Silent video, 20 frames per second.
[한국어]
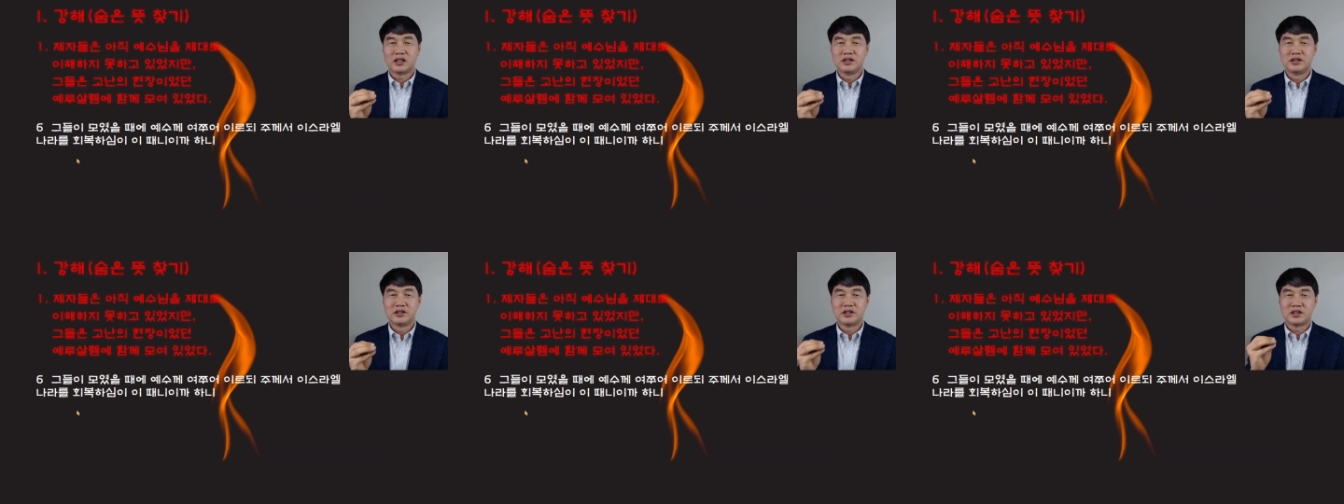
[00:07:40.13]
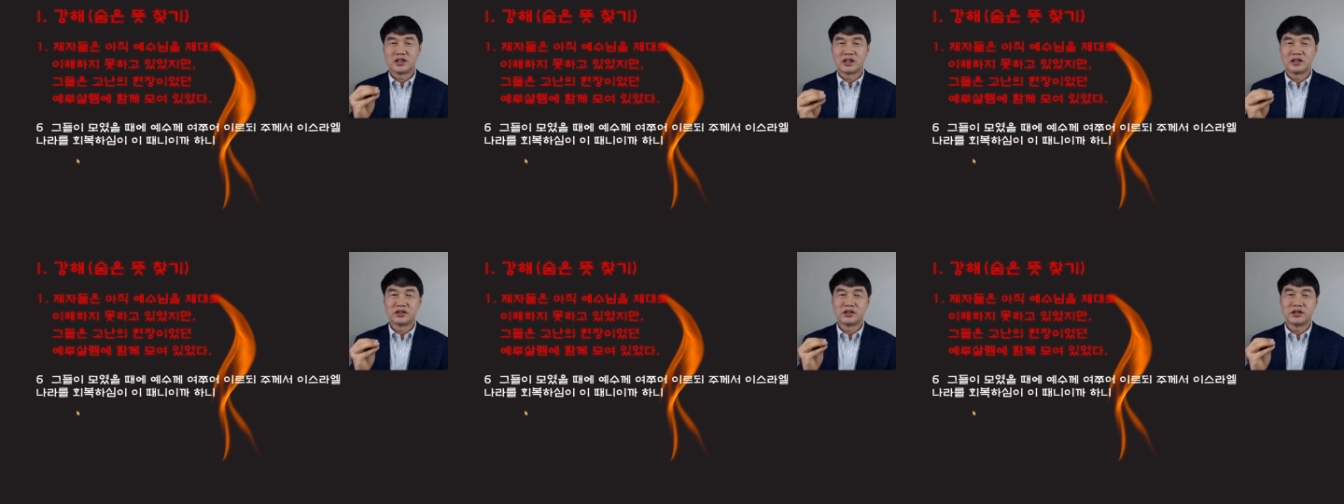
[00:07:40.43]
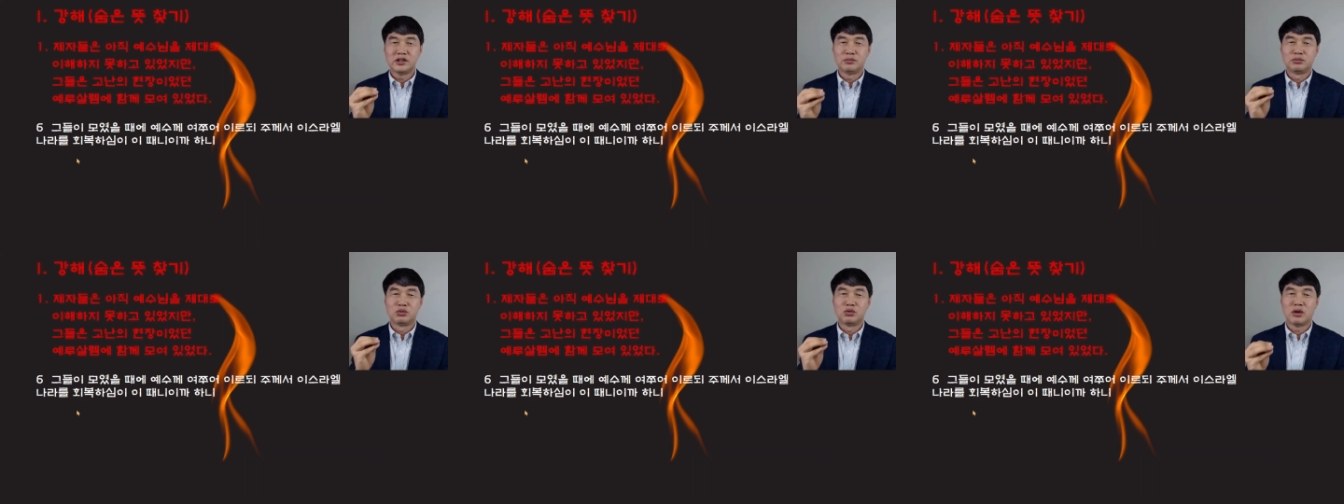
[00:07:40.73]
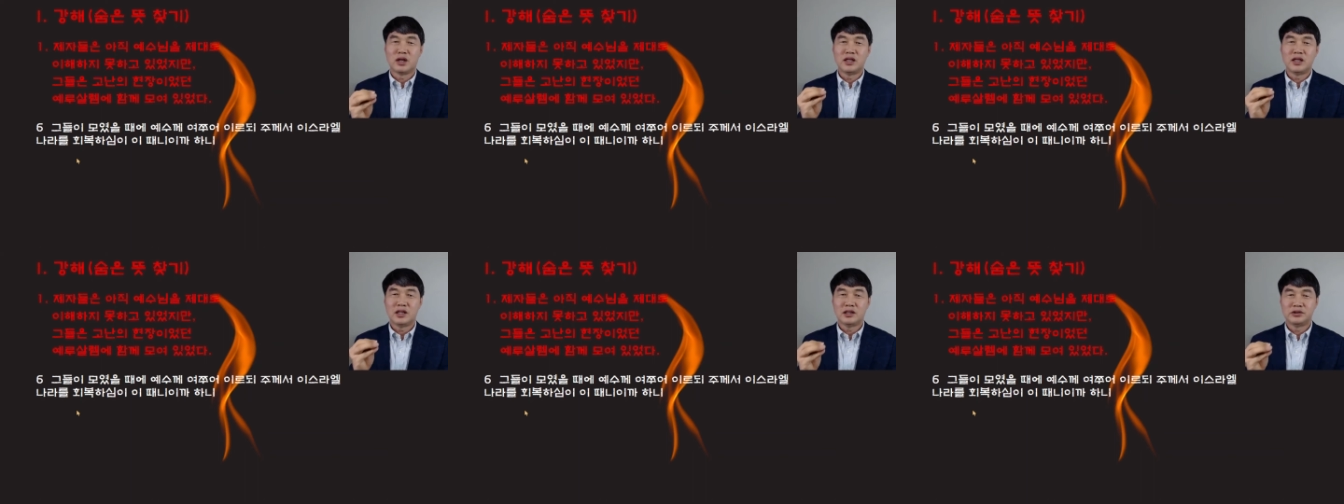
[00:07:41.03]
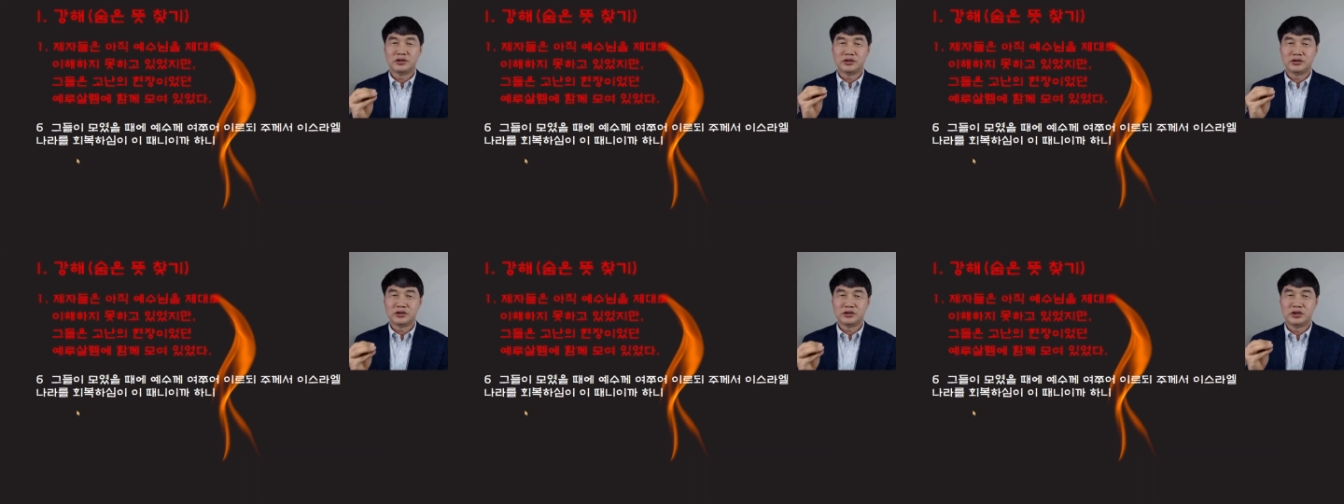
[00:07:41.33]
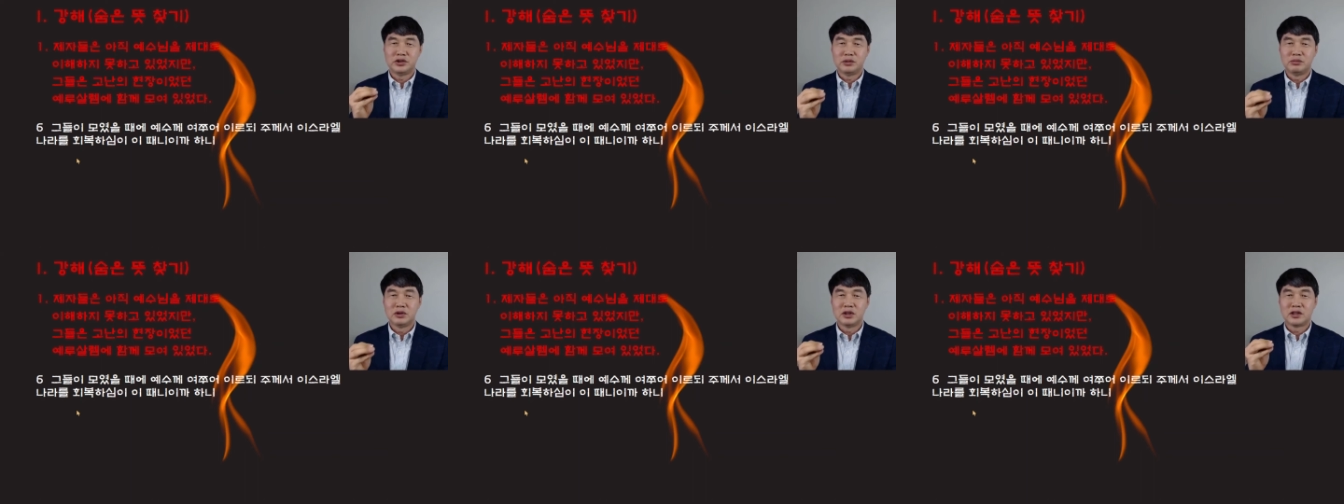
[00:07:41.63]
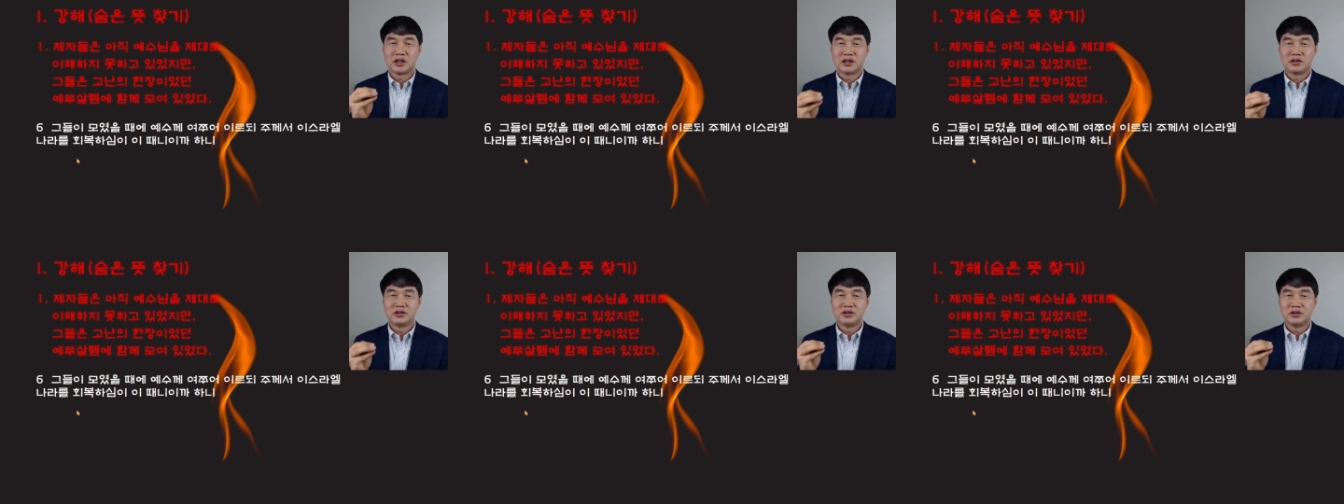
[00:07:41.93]
이제 당신이 부활하셔서 힘을
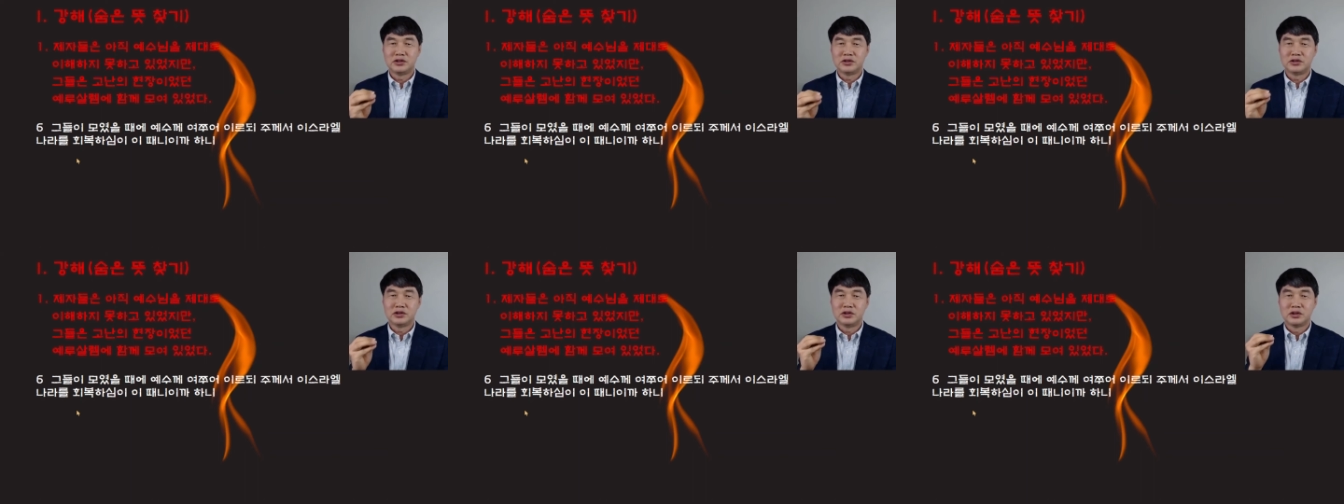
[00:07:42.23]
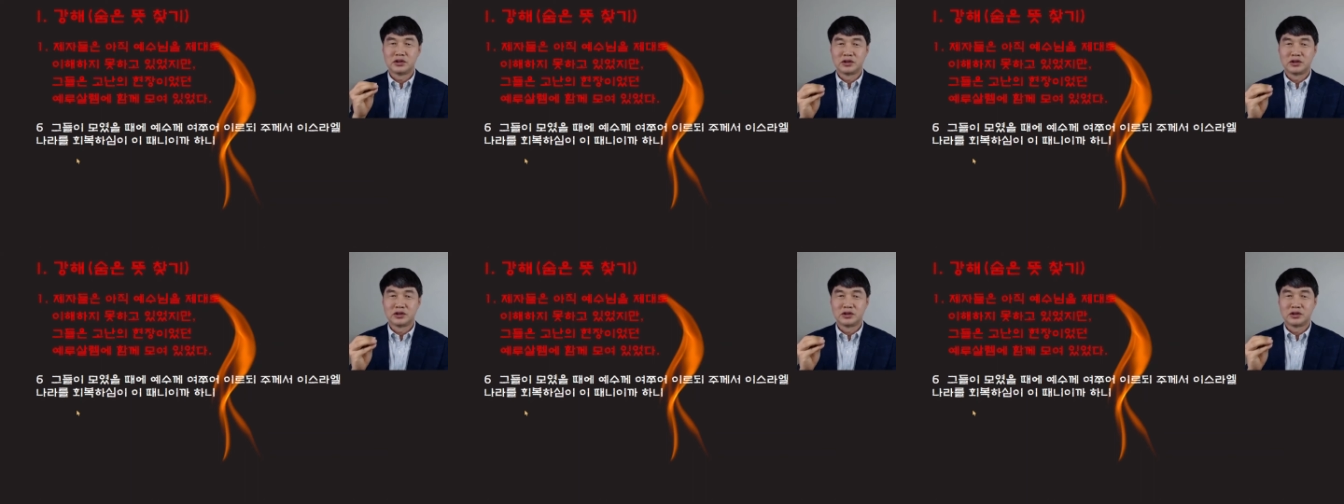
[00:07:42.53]
가지셨으니